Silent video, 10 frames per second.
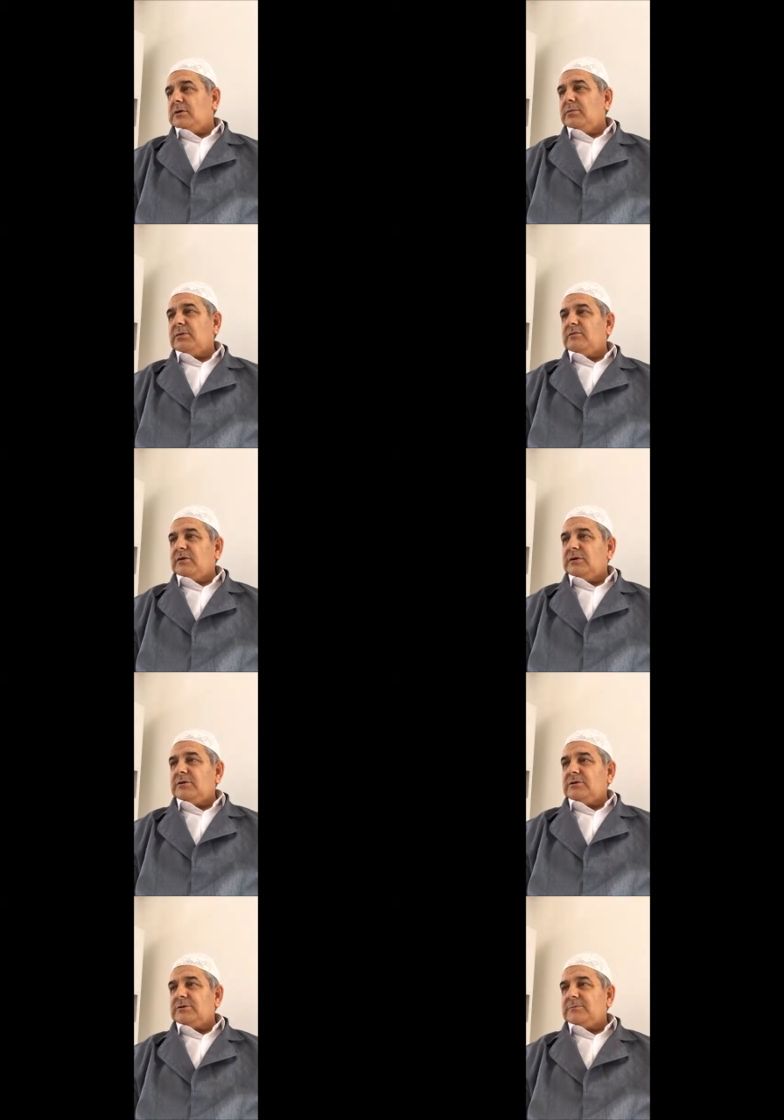tabir
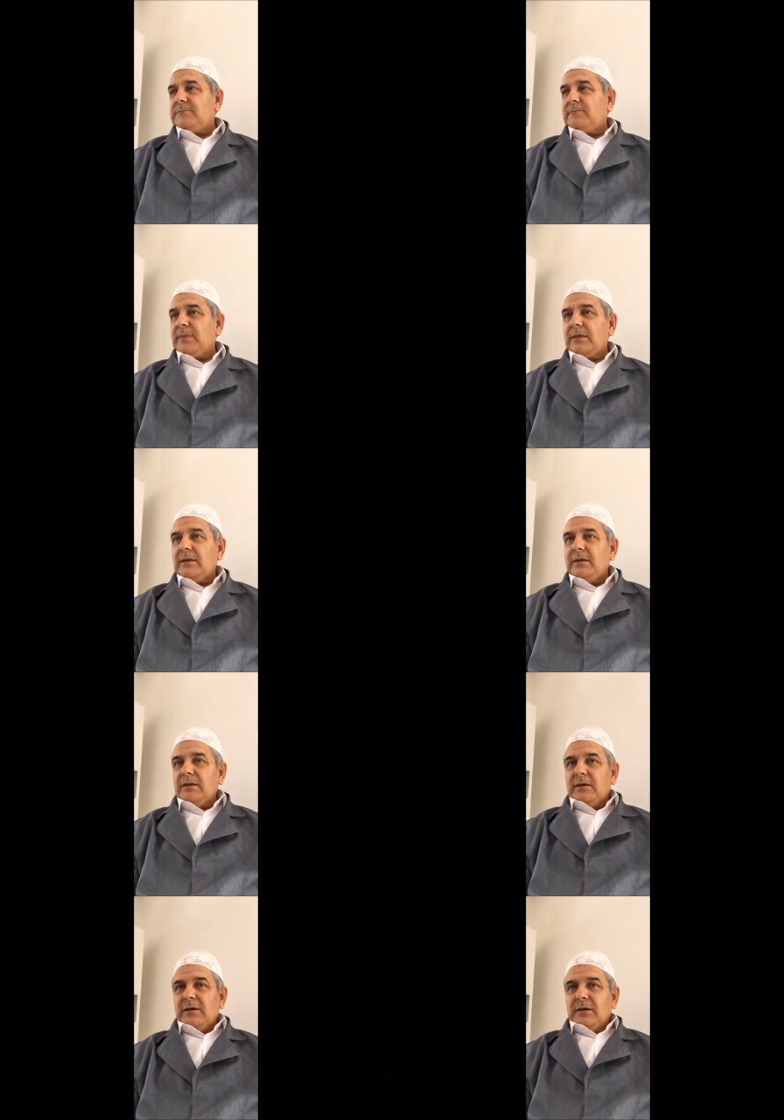vardır.
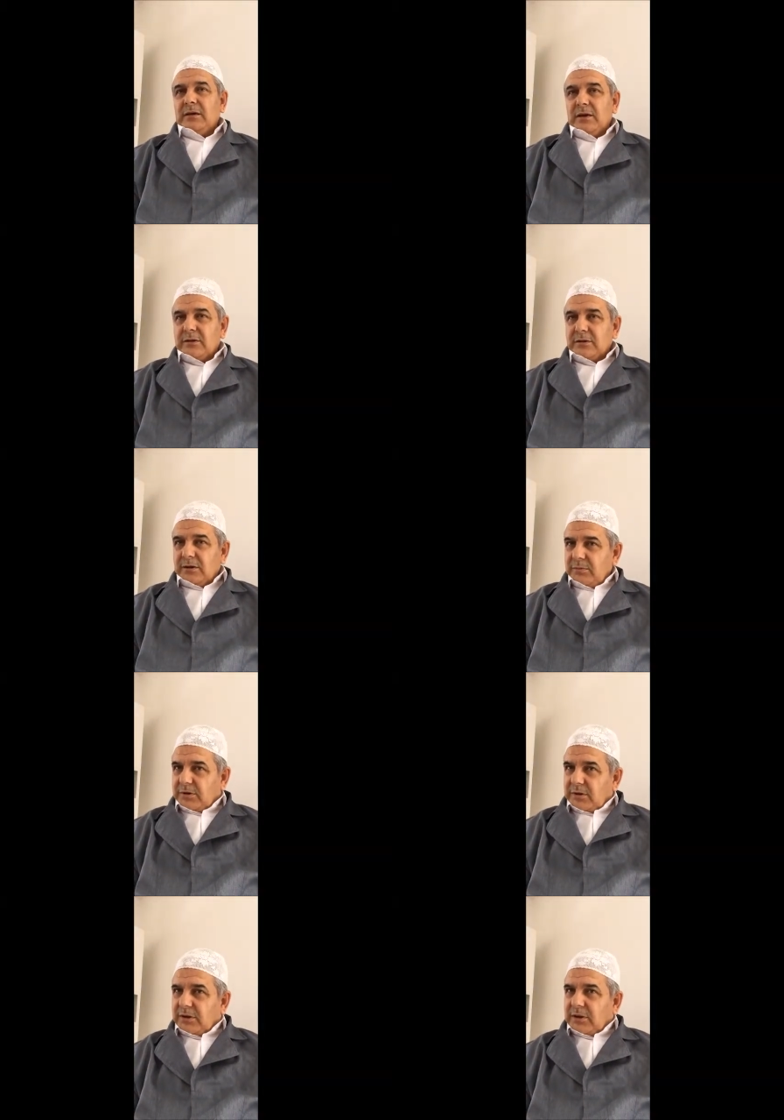Her
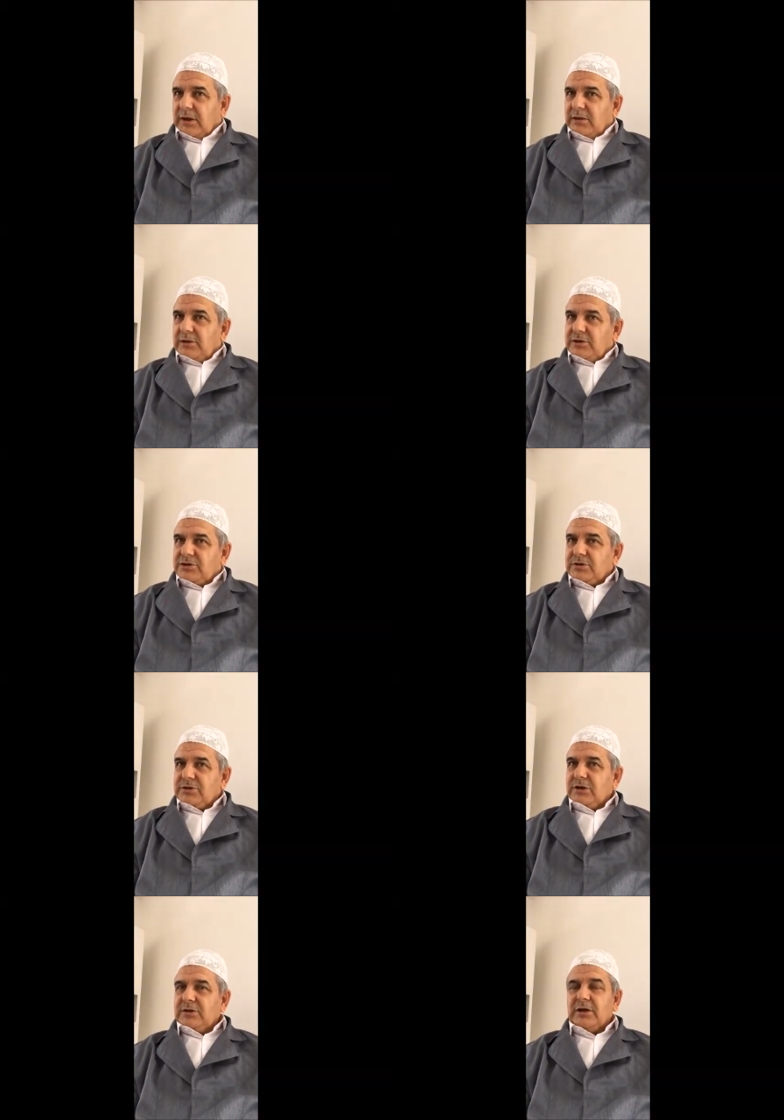tabirin de kendi
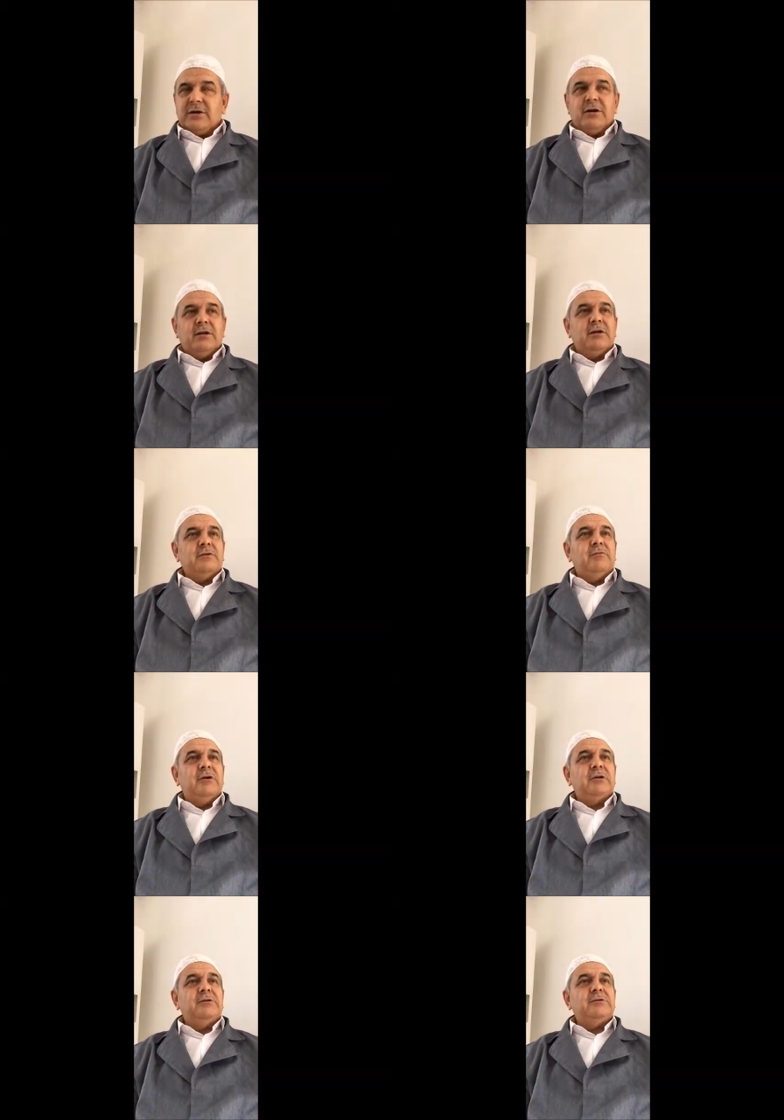içinde tekrarları
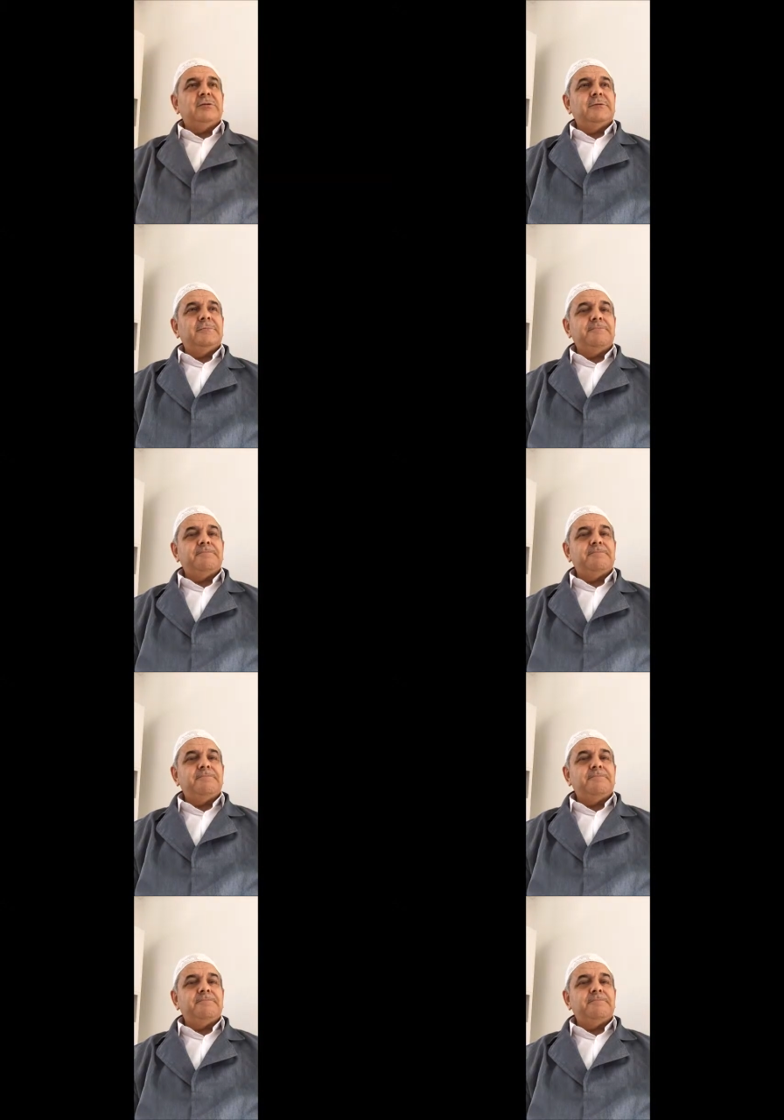vardır.